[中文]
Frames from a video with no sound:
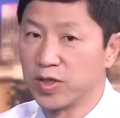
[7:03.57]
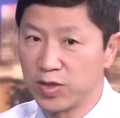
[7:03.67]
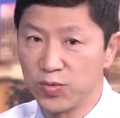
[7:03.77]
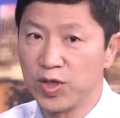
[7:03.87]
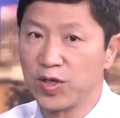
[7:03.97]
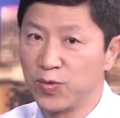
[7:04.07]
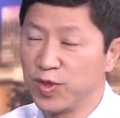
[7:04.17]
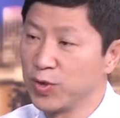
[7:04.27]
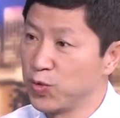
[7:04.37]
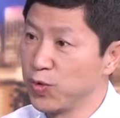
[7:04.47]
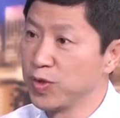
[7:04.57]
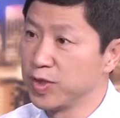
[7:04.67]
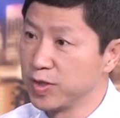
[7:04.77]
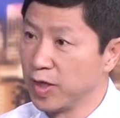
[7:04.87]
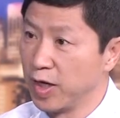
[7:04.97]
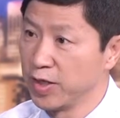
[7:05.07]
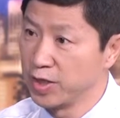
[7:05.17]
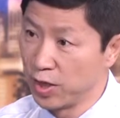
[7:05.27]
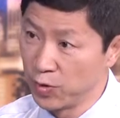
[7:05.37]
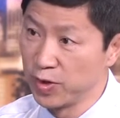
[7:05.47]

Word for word: 十五年固定对于呃小